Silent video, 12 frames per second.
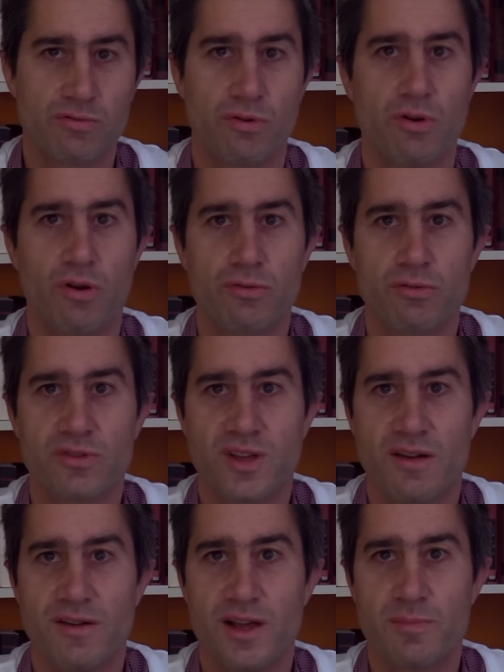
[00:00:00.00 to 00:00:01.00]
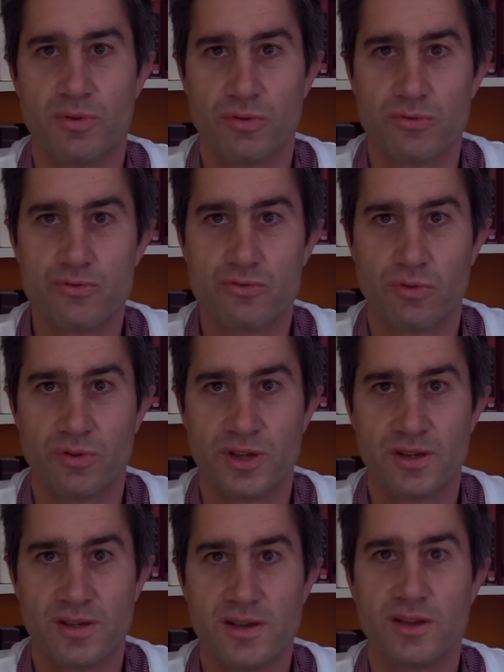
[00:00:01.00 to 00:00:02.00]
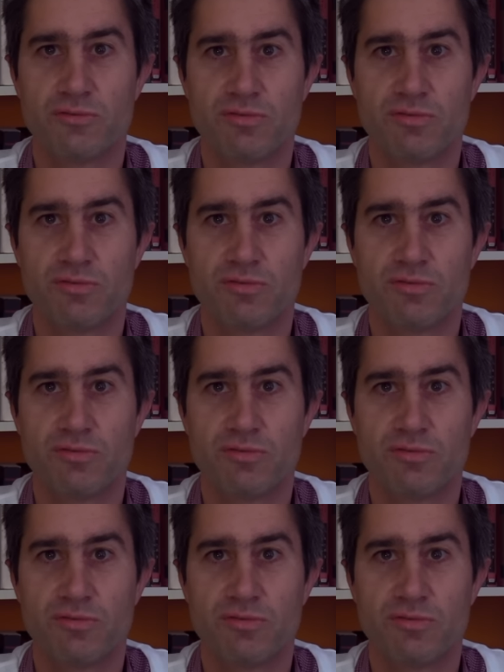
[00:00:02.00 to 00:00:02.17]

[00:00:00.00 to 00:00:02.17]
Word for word: sur leur lieu de travail pendant une journée. Il les